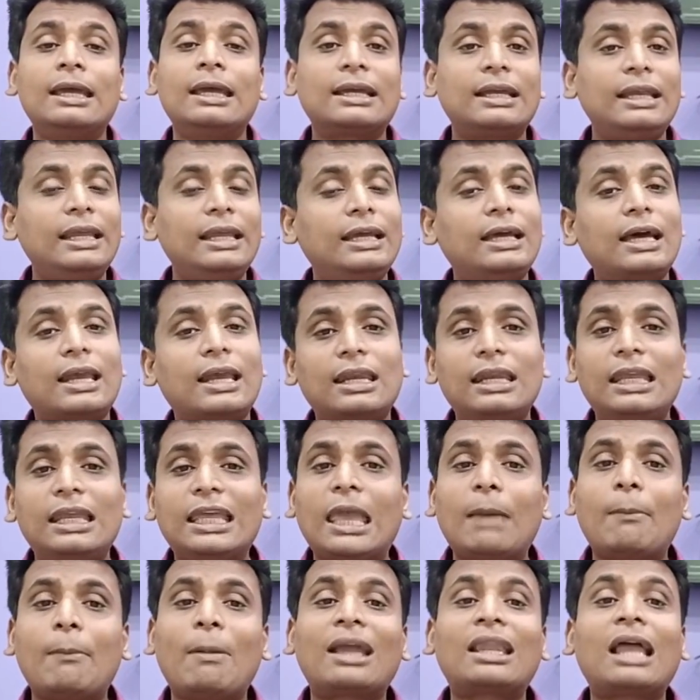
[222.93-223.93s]
क्लिक करने
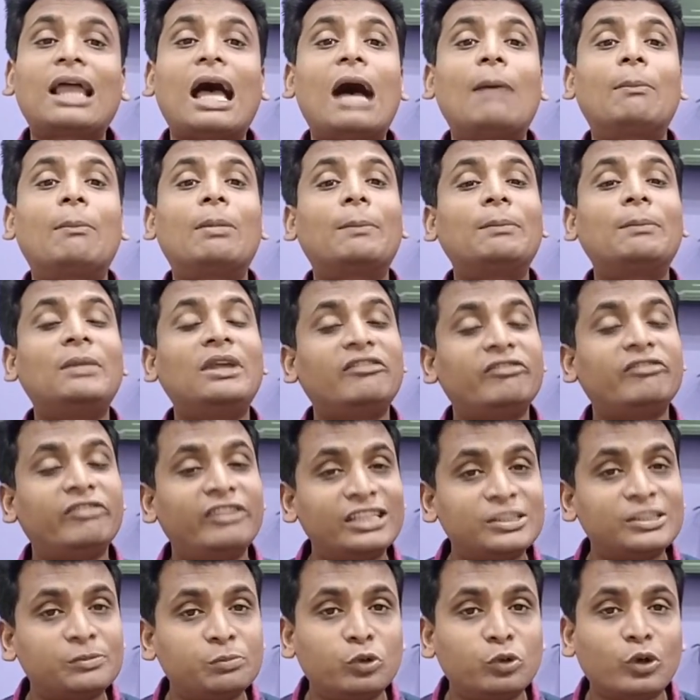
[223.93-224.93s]
के बाद आप अपने
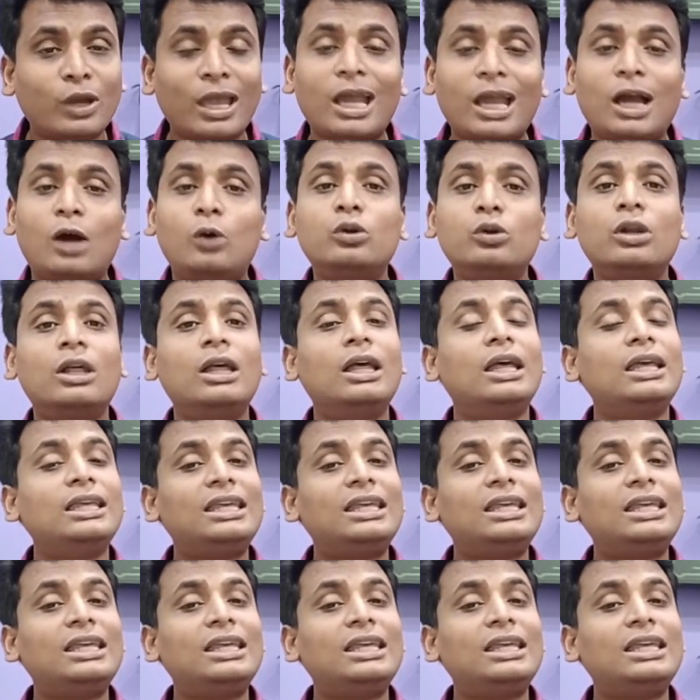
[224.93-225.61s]
फेसबुक अकाउंट